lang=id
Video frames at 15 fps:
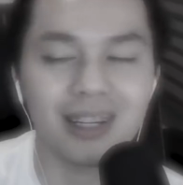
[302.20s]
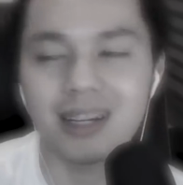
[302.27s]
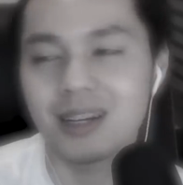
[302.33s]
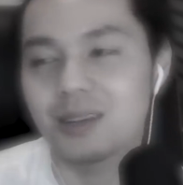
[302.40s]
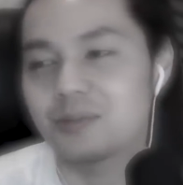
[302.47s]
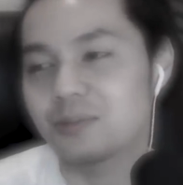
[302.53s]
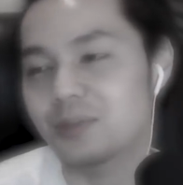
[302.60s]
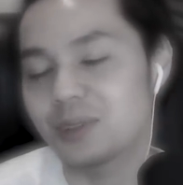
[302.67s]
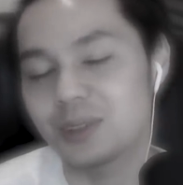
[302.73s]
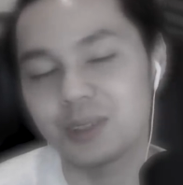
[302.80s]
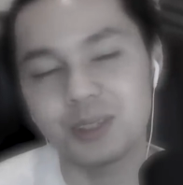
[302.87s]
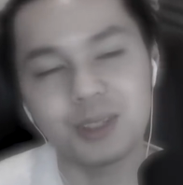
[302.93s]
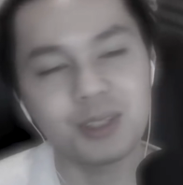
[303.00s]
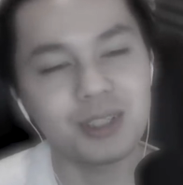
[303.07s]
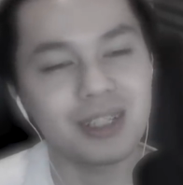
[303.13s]
ya
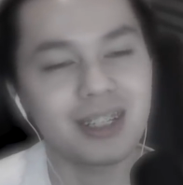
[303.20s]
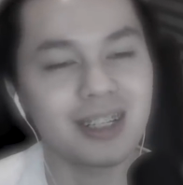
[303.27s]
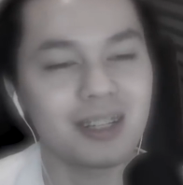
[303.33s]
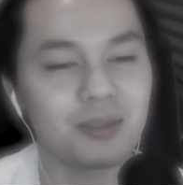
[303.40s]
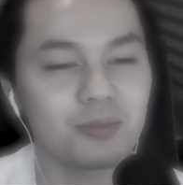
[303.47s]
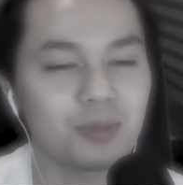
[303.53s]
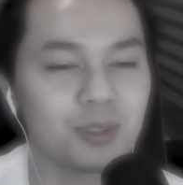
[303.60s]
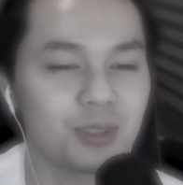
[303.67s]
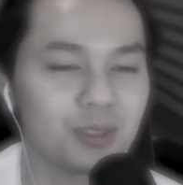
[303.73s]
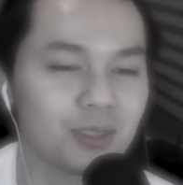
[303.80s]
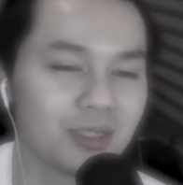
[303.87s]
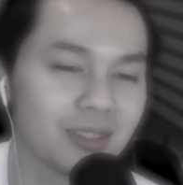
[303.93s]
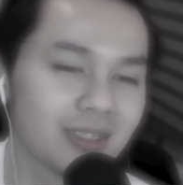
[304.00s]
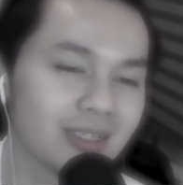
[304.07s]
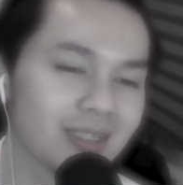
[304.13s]
ampun ya ampun
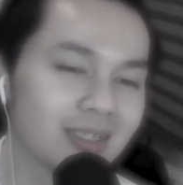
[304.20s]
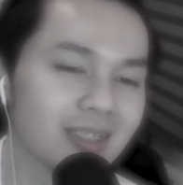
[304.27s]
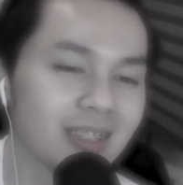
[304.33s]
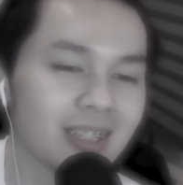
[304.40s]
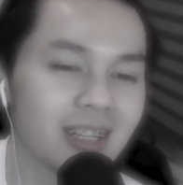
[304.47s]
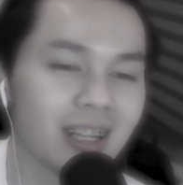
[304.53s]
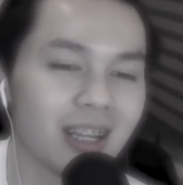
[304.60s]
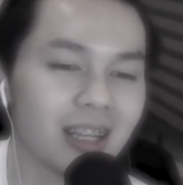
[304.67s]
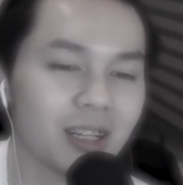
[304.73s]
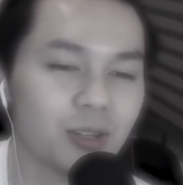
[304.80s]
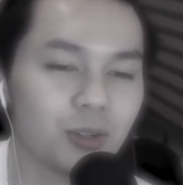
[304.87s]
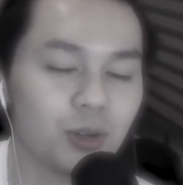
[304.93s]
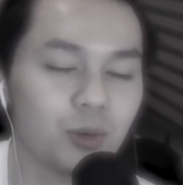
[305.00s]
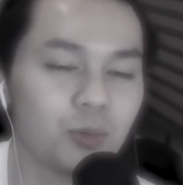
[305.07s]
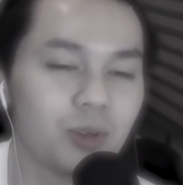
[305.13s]

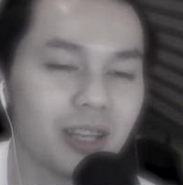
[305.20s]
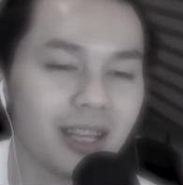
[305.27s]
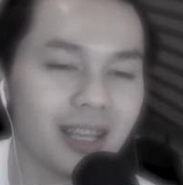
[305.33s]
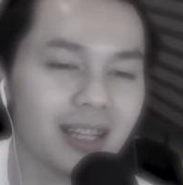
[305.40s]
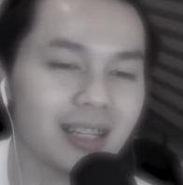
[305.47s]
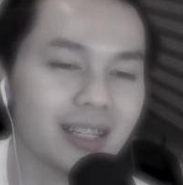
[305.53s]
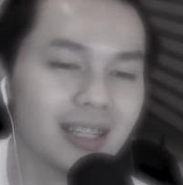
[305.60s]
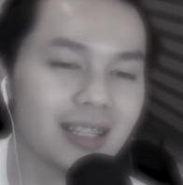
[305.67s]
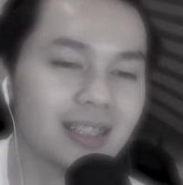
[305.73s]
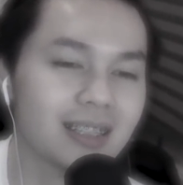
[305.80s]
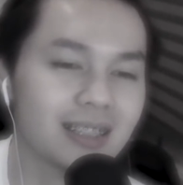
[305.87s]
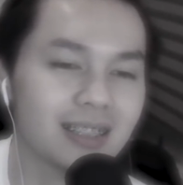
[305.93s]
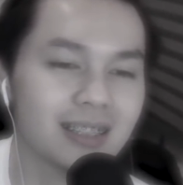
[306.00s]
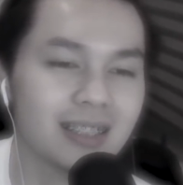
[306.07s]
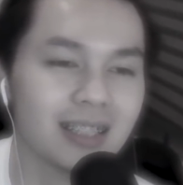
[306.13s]
ekonomi
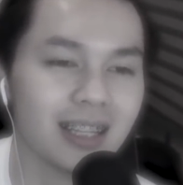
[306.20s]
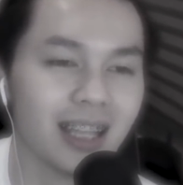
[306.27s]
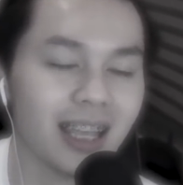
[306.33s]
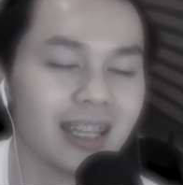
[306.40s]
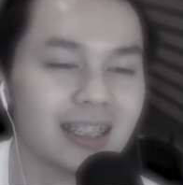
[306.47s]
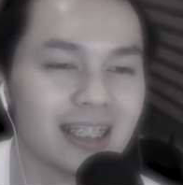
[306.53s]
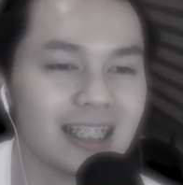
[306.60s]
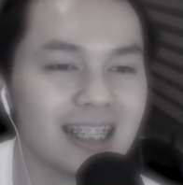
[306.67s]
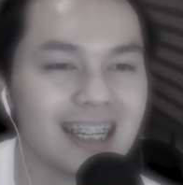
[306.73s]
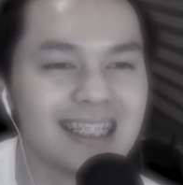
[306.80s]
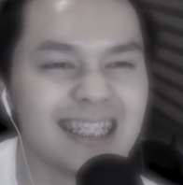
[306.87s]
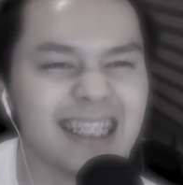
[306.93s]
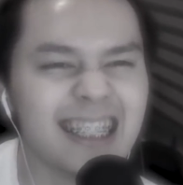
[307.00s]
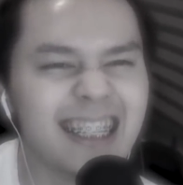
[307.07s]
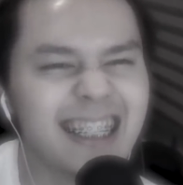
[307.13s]
elit etika
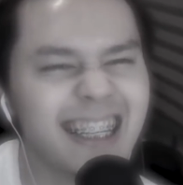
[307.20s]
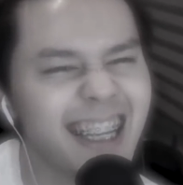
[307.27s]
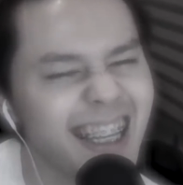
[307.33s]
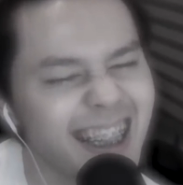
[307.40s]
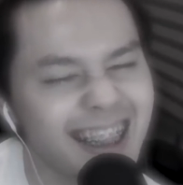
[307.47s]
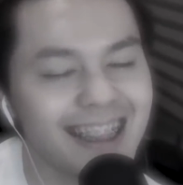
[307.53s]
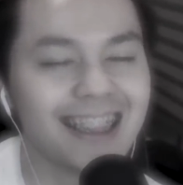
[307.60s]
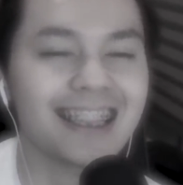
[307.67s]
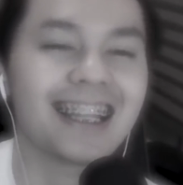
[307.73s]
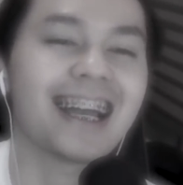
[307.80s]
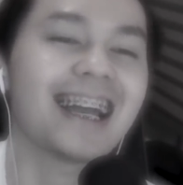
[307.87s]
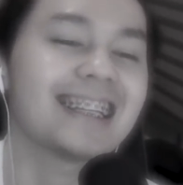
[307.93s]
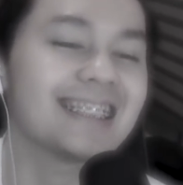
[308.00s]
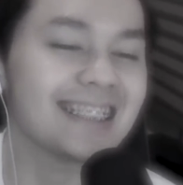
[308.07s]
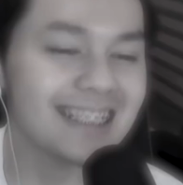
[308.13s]
sedikit
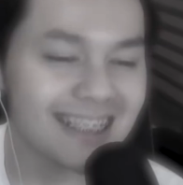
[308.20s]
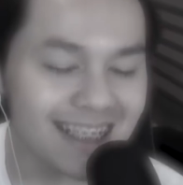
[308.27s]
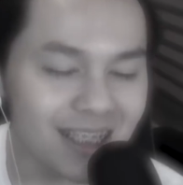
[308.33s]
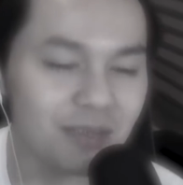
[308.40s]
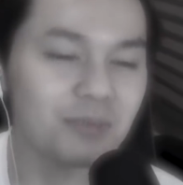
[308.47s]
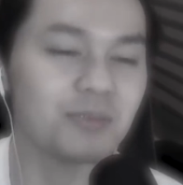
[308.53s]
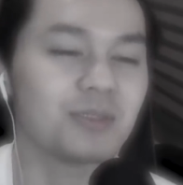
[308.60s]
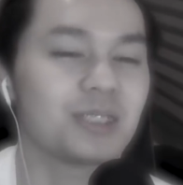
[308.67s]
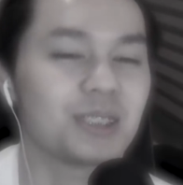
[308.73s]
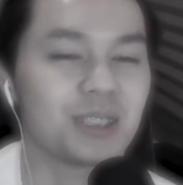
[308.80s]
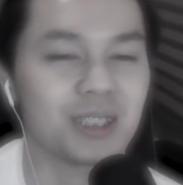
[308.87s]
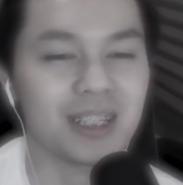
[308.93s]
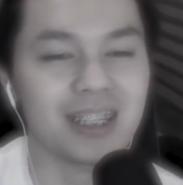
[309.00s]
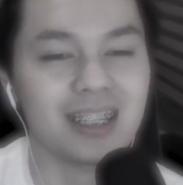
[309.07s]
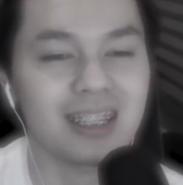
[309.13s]
anjim
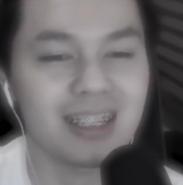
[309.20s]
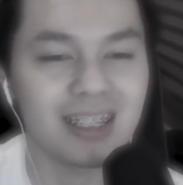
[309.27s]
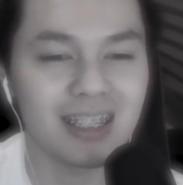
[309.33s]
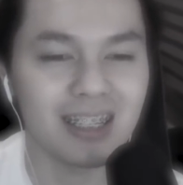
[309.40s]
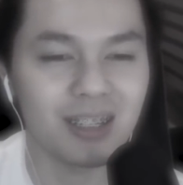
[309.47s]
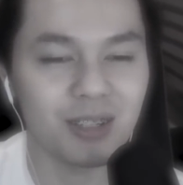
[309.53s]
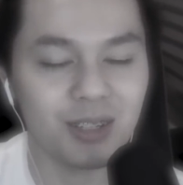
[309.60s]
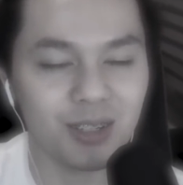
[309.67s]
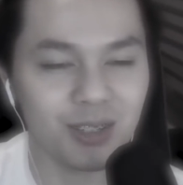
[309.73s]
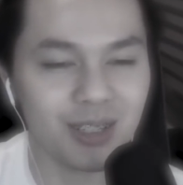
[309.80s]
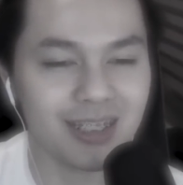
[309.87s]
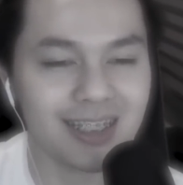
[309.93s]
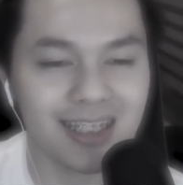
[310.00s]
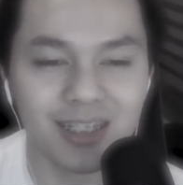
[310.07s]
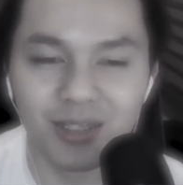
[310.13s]
gitu ya
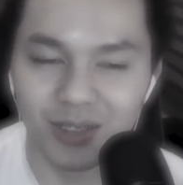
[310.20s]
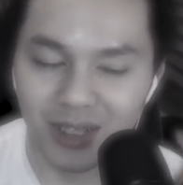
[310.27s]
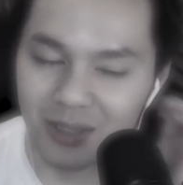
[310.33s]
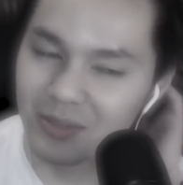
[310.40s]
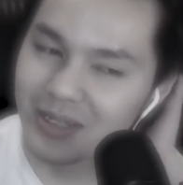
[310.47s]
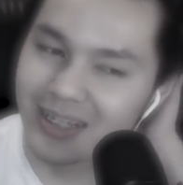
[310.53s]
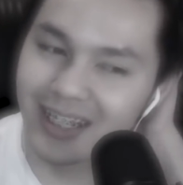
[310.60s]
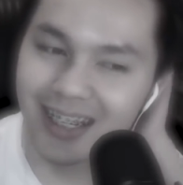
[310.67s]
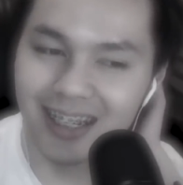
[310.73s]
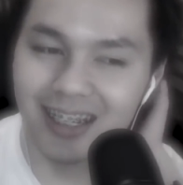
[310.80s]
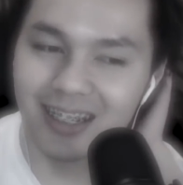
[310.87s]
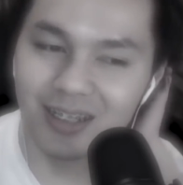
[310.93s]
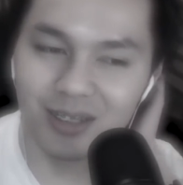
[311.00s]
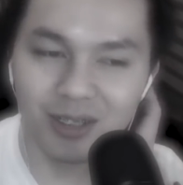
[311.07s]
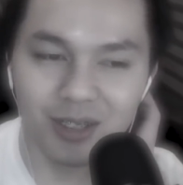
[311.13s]
orang-orang TikTok zaman
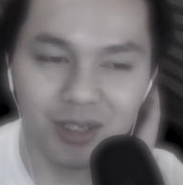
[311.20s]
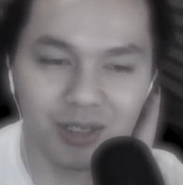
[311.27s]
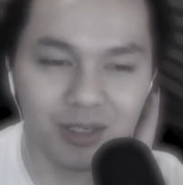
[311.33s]
sekarang cok